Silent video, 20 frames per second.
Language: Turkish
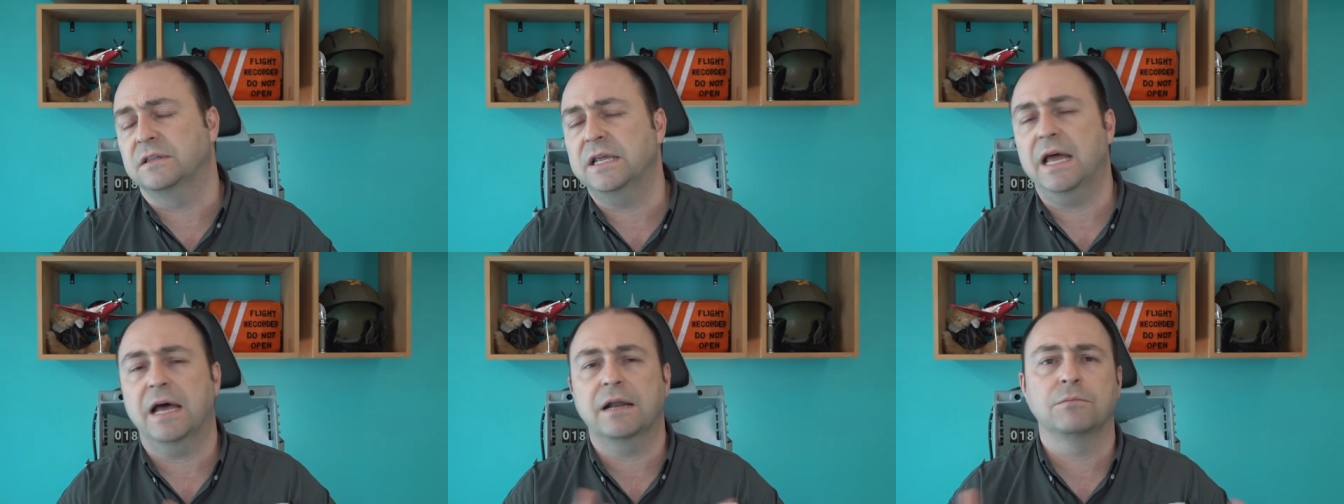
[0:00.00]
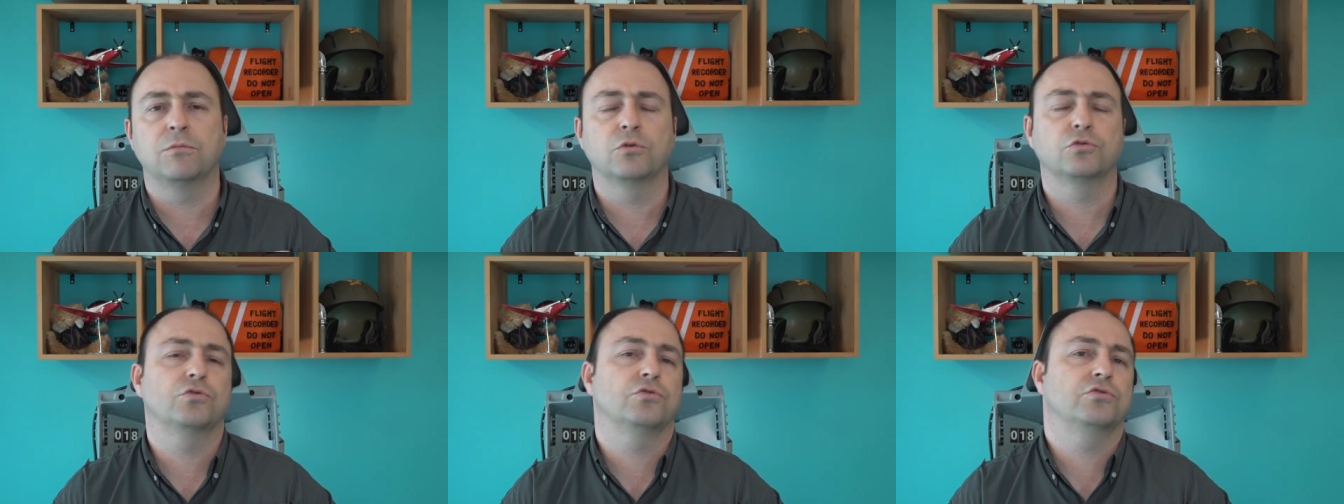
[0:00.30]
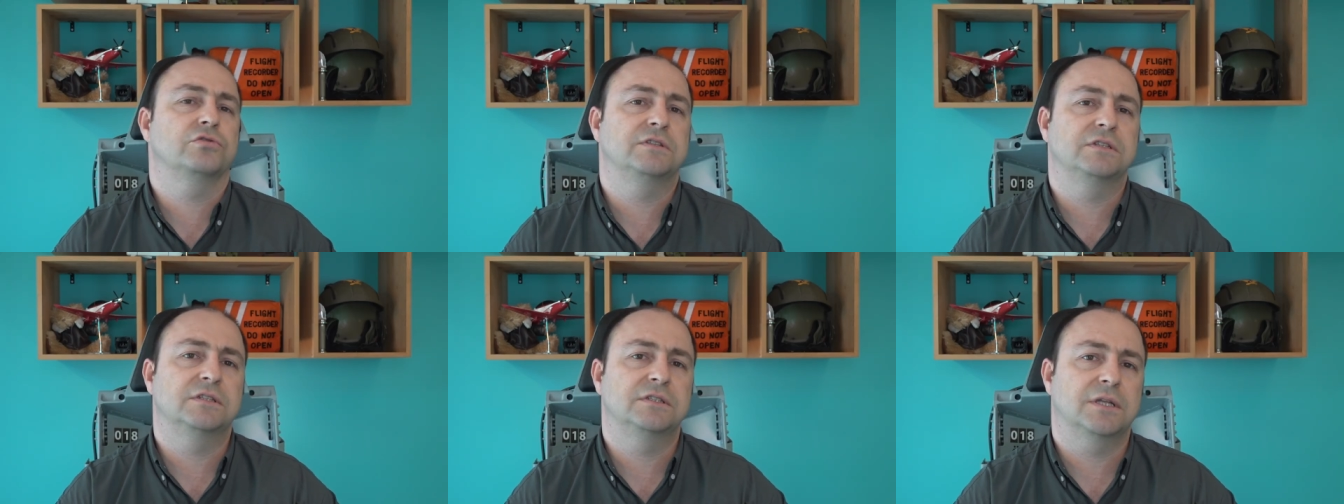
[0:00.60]
diğer motor
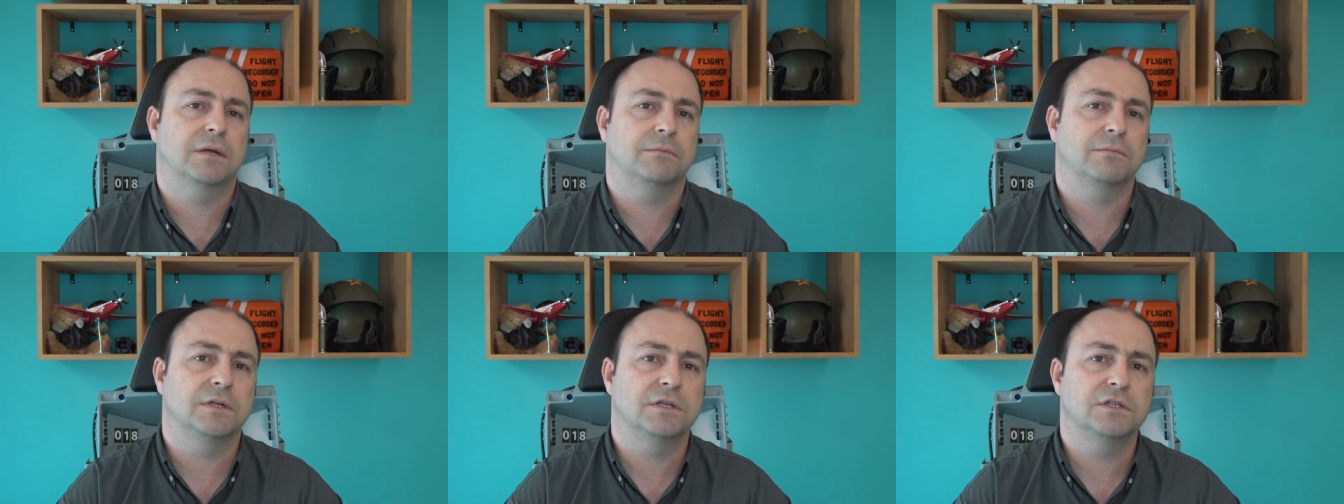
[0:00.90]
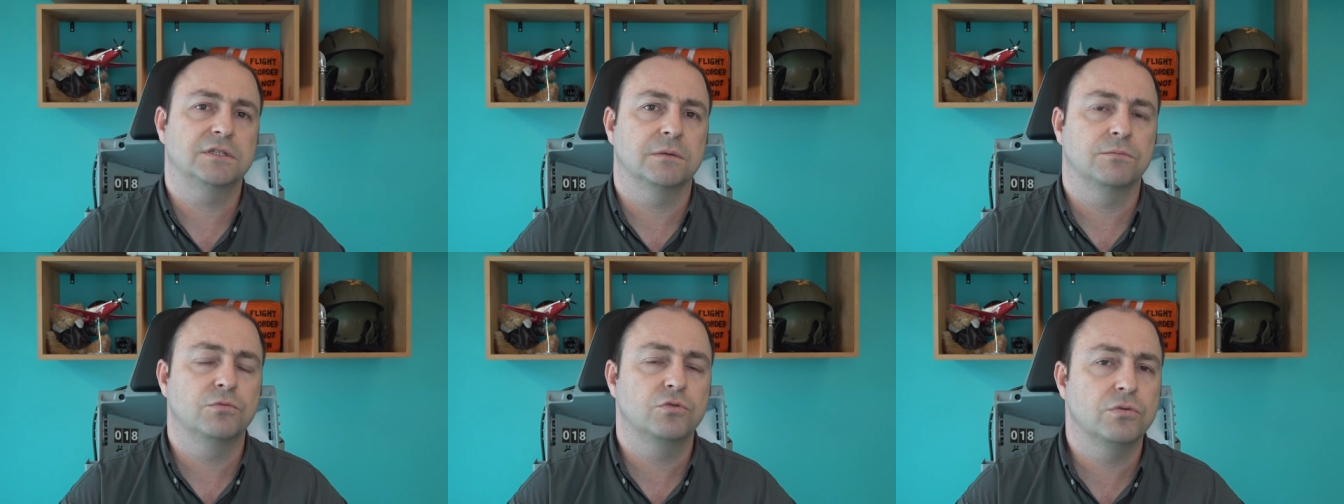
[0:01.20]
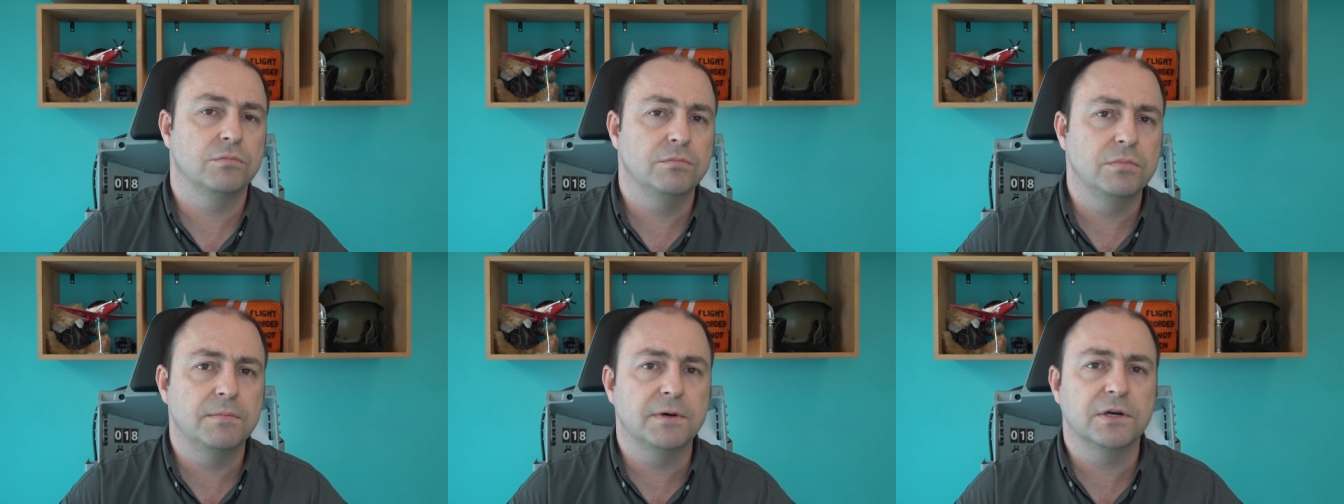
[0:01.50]
sistemleri işte
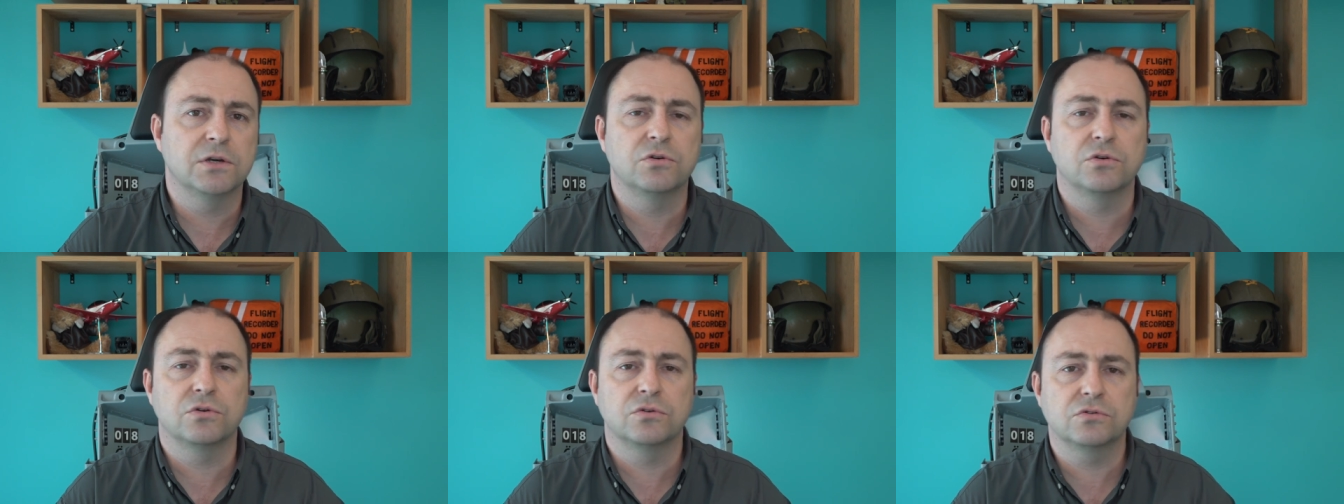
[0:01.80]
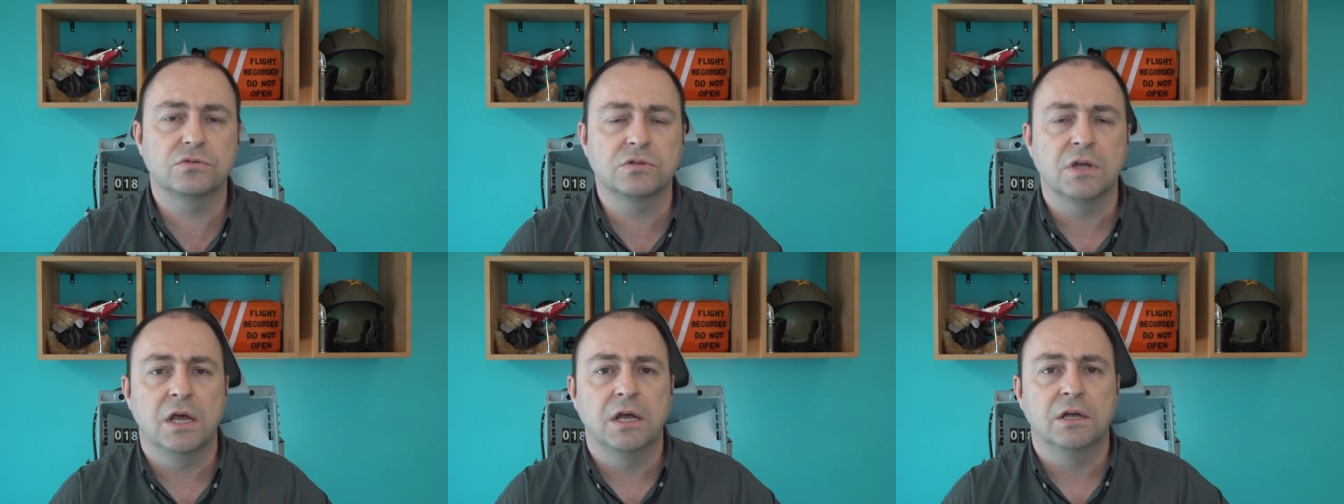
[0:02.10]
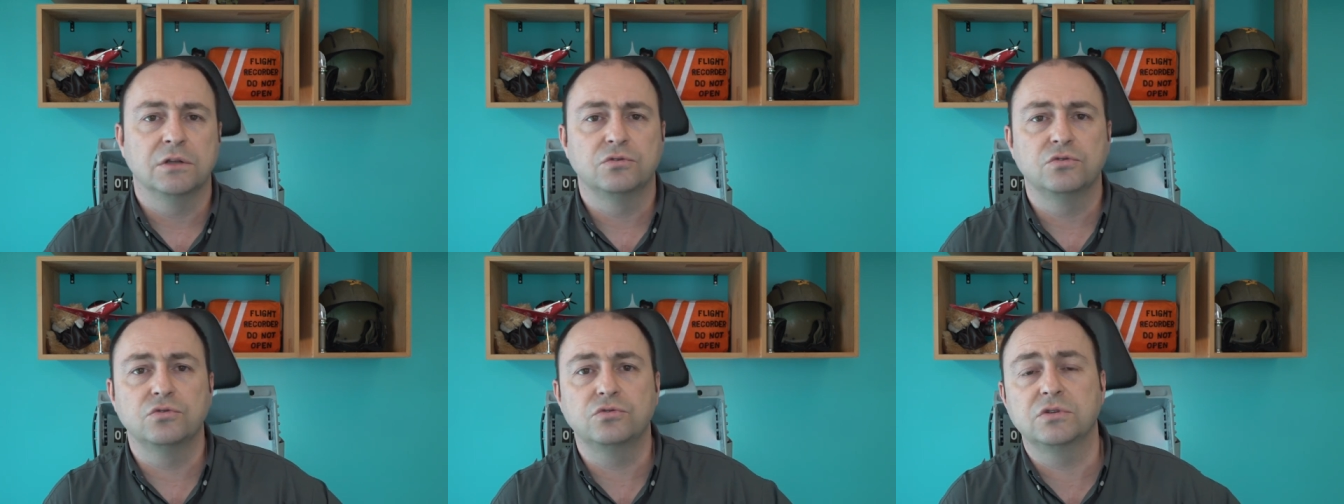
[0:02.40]
bugün bir bakıyoruz
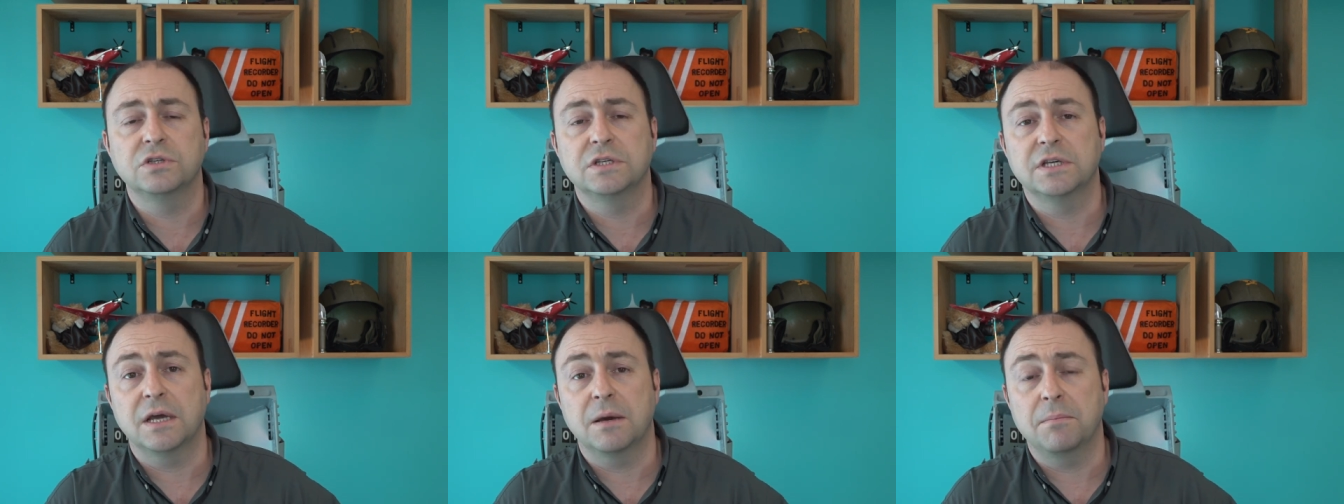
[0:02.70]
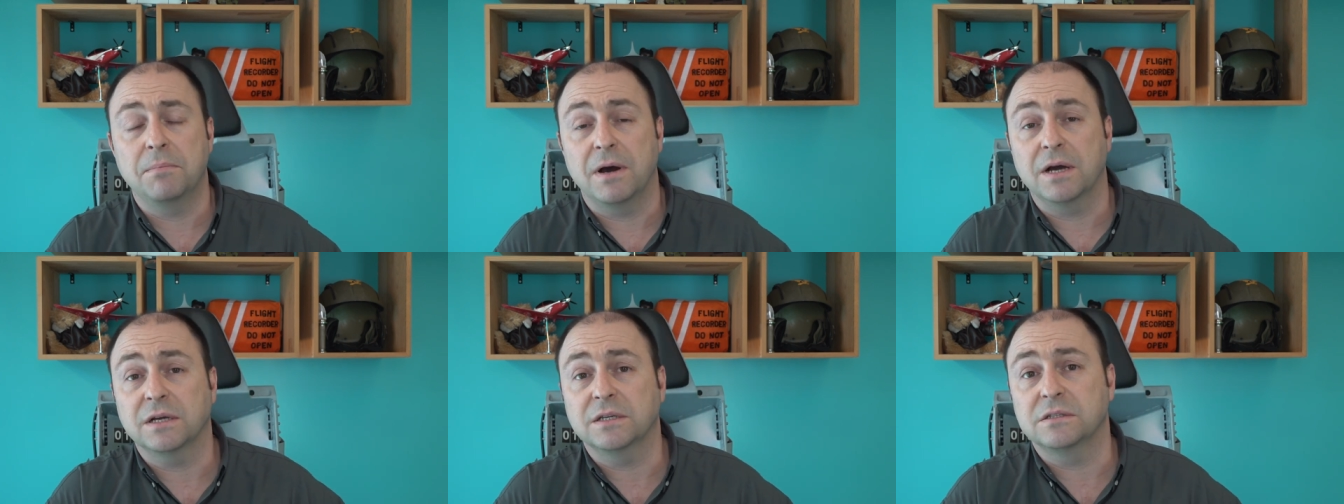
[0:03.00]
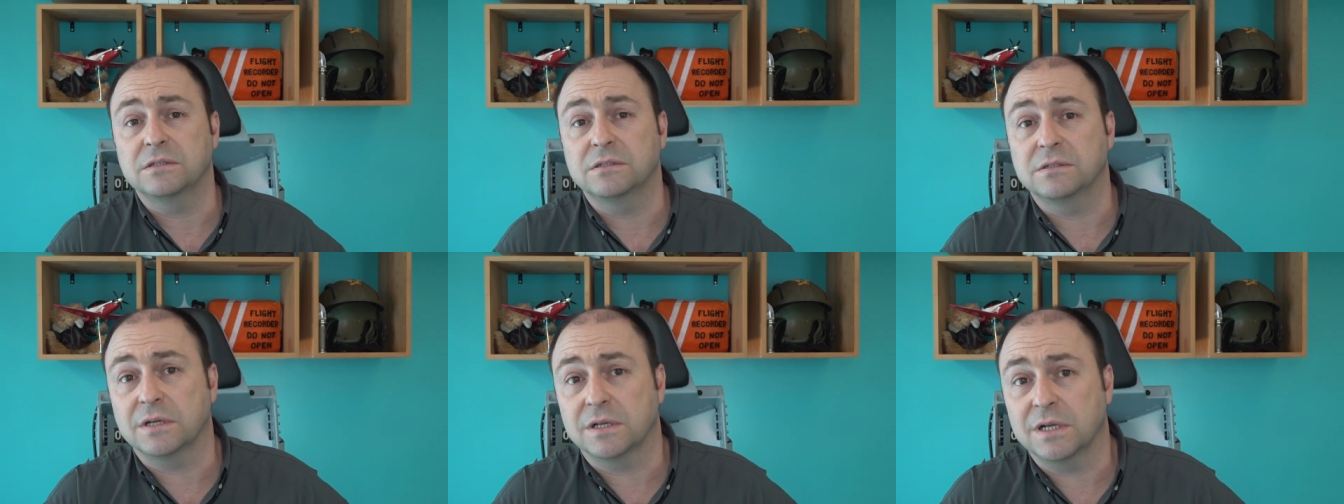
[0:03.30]
Türkiye
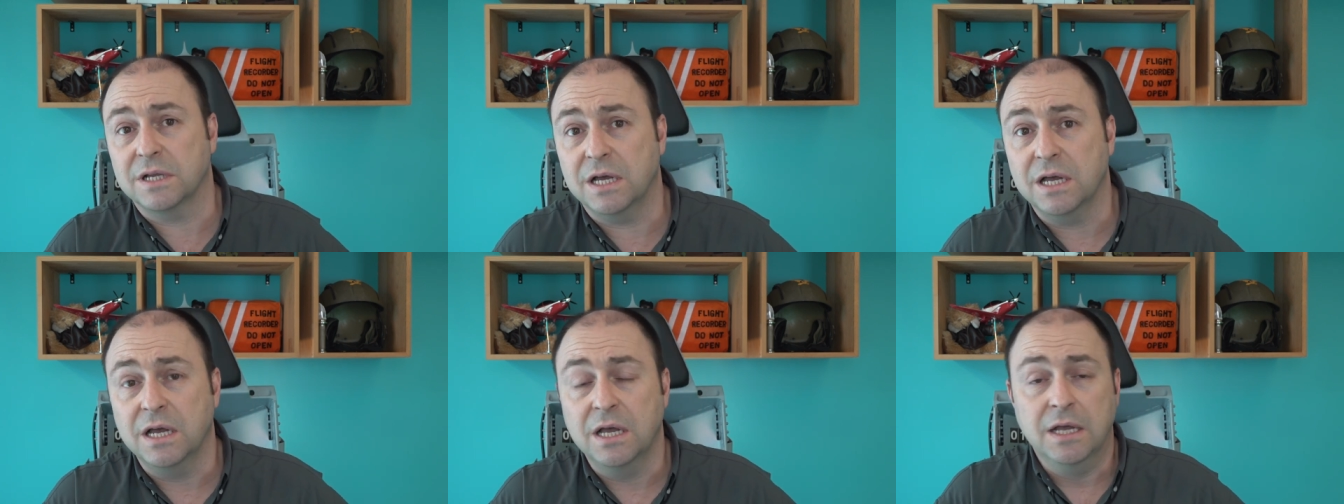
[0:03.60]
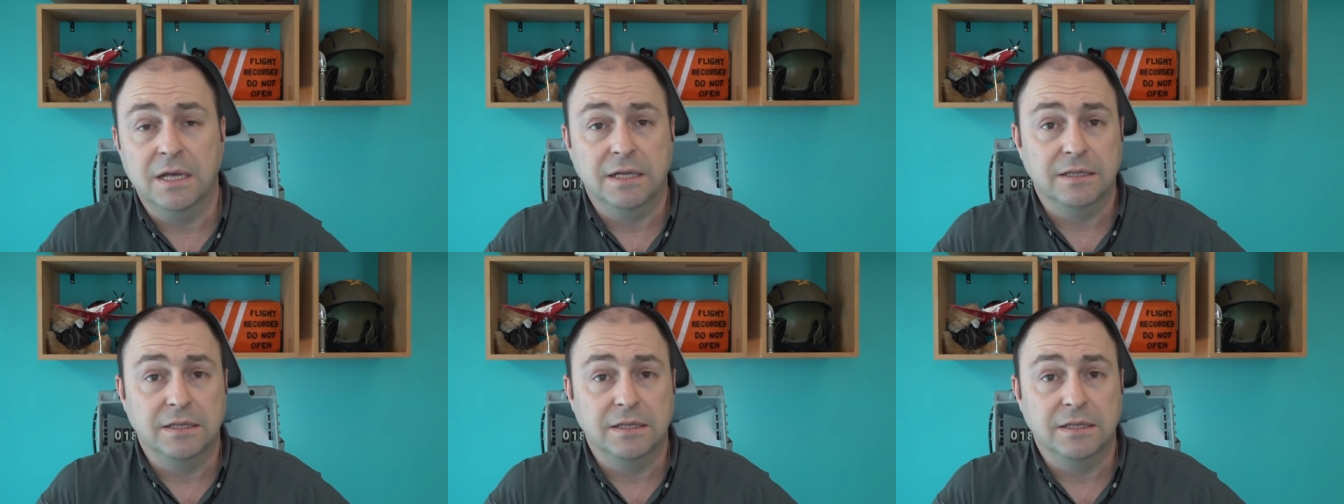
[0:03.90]
Pakistan'a